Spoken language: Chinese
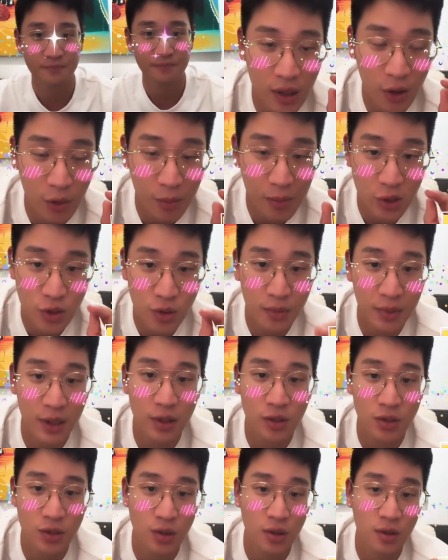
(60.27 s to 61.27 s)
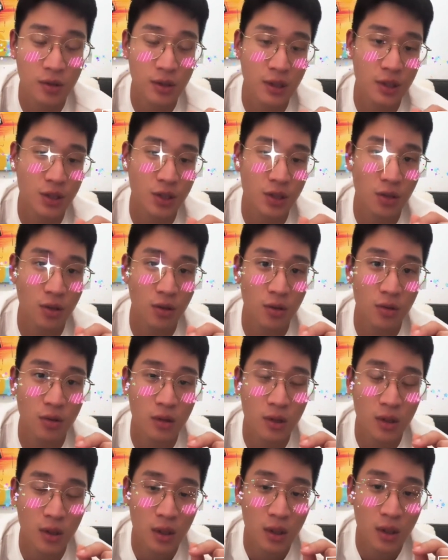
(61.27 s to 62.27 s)
以后别做朋友的时候，那个时
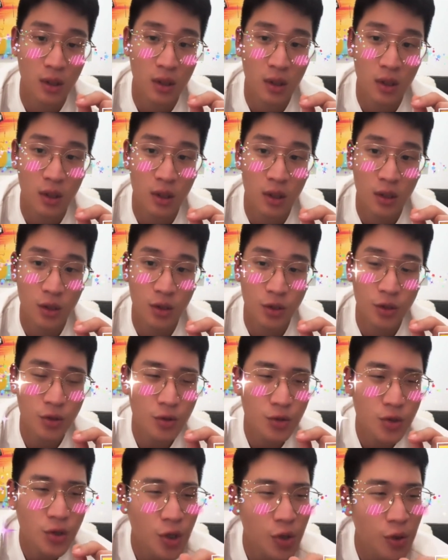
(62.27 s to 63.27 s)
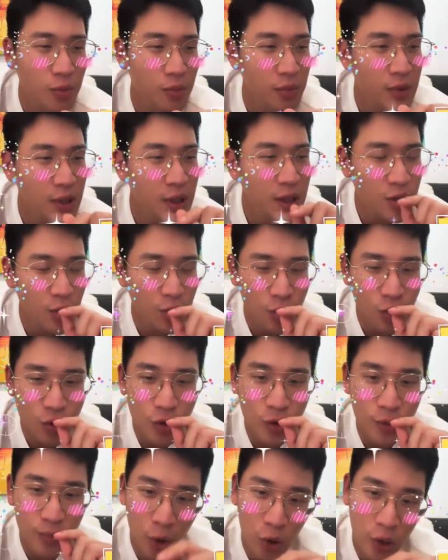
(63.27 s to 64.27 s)
候，YouTube 那时候
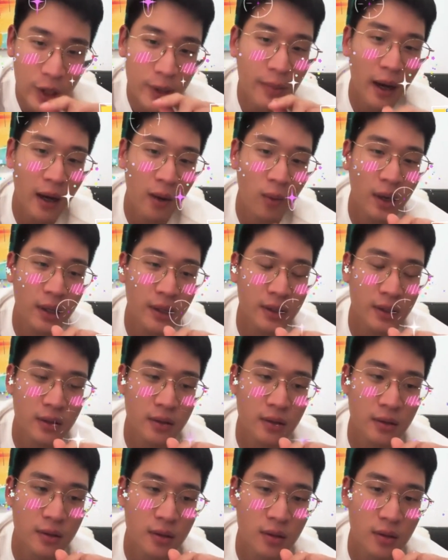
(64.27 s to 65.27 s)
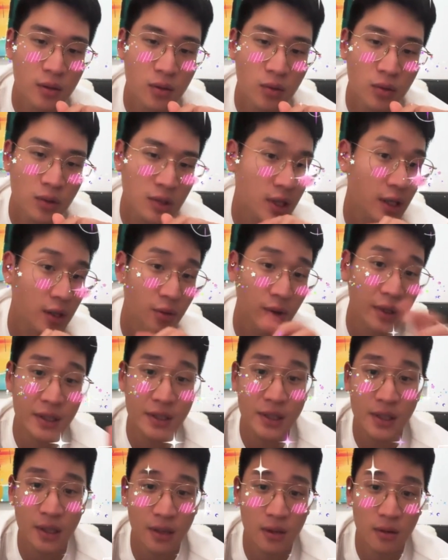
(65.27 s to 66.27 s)
YouTube 破一百万，was like
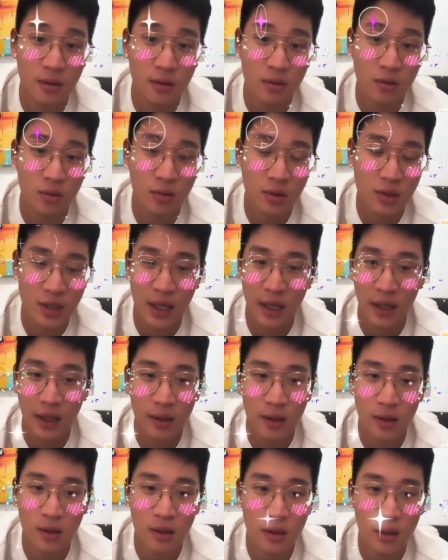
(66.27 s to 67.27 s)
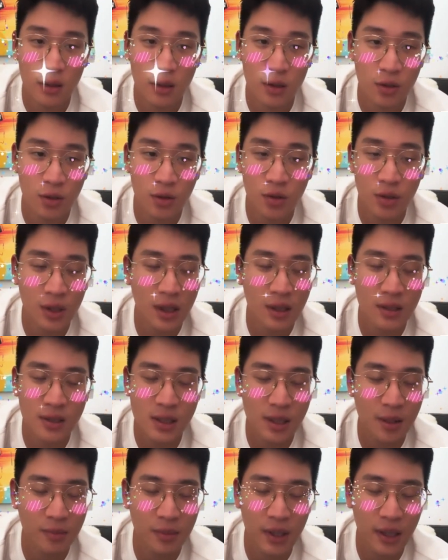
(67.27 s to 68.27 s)
crazy，was like you done
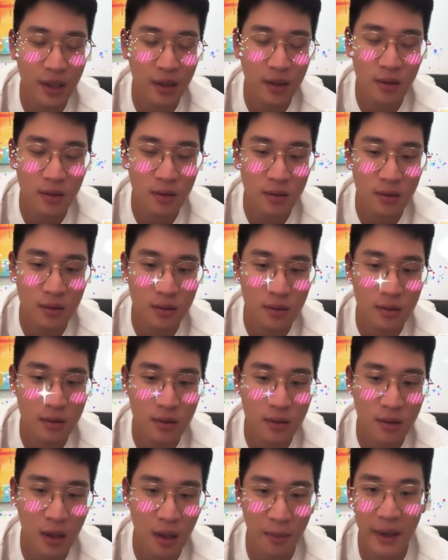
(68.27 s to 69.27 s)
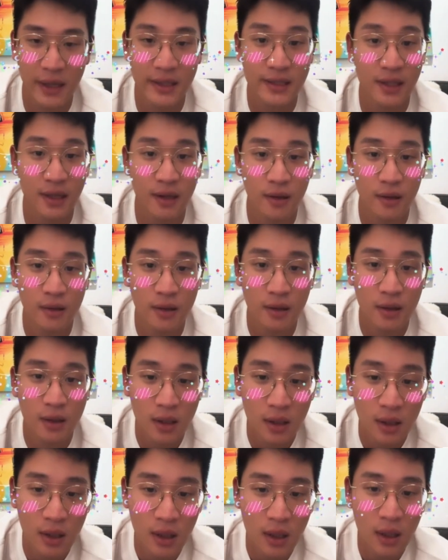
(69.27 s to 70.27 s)
something amazing。
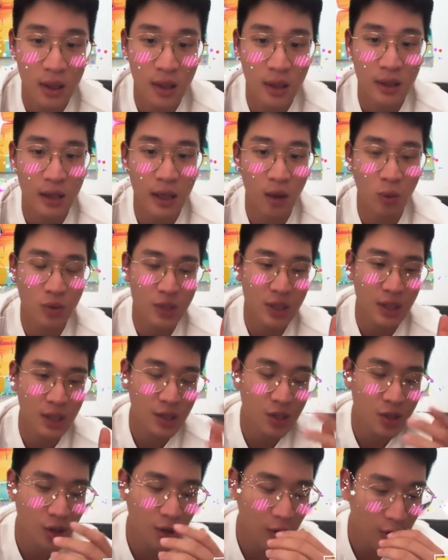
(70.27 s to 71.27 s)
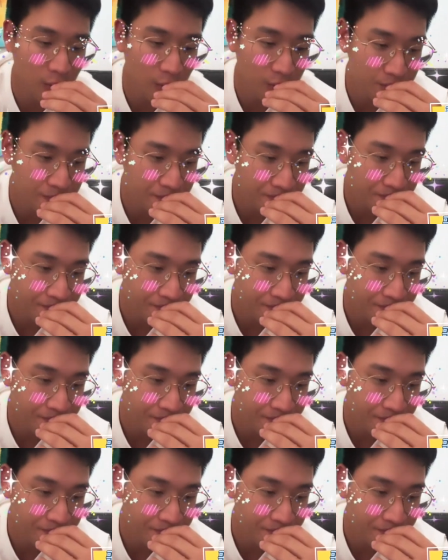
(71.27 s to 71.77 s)
那我记得那时候，